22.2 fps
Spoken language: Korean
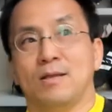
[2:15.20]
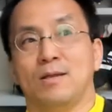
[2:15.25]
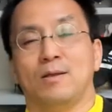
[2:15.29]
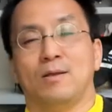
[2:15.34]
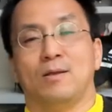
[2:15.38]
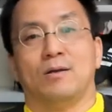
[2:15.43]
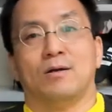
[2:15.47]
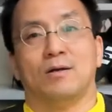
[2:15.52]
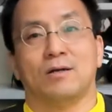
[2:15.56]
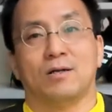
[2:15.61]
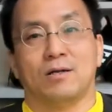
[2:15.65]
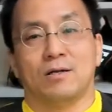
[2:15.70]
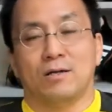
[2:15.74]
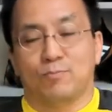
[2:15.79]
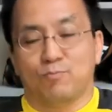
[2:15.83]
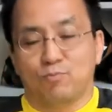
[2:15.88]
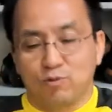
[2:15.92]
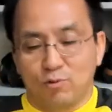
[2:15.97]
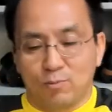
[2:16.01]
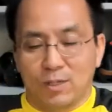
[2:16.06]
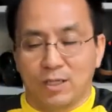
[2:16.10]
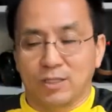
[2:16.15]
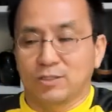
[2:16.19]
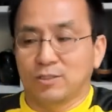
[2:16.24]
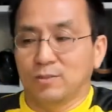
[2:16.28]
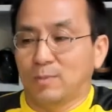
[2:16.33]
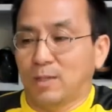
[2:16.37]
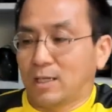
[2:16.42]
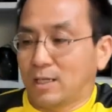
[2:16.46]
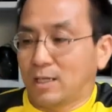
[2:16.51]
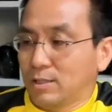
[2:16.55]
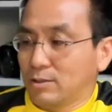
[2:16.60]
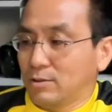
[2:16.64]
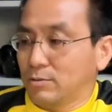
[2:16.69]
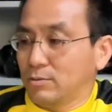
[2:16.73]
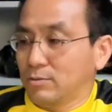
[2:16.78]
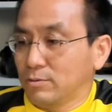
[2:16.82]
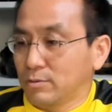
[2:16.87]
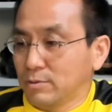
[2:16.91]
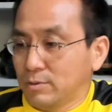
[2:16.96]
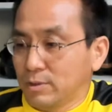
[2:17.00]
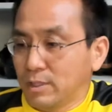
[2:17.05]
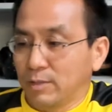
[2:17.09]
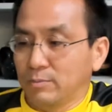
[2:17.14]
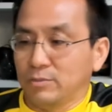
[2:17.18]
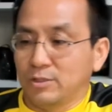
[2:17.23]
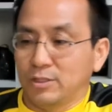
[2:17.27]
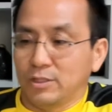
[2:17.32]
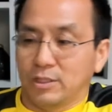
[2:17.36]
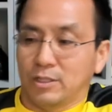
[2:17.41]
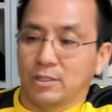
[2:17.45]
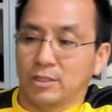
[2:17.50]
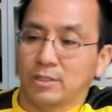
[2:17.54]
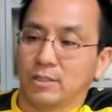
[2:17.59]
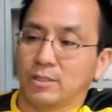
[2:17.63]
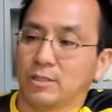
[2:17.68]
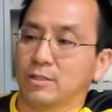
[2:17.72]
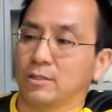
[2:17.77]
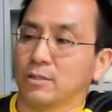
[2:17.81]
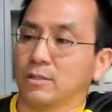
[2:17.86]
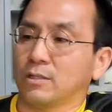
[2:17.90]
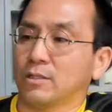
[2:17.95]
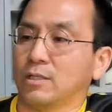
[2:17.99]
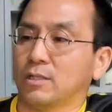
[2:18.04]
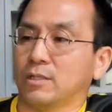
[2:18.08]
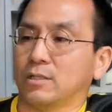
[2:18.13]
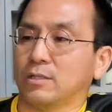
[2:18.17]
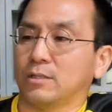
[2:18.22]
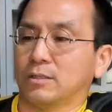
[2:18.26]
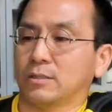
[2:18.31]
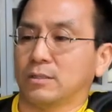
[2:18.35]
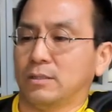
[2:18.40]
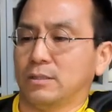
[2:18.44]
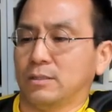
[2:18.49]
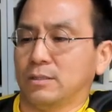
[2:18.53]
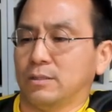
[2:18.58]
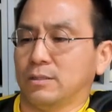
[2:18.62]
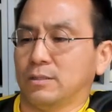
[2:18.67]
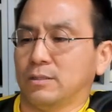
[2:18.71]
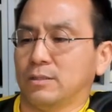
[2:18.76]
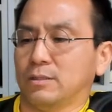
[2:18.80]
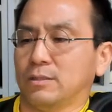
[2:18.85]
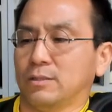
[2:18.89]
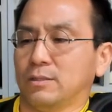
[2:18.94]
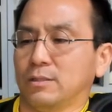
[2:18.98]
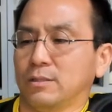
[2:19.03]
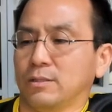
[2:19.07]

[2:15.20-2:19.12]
아, 푸마에서 말하는 MG 그러니까 그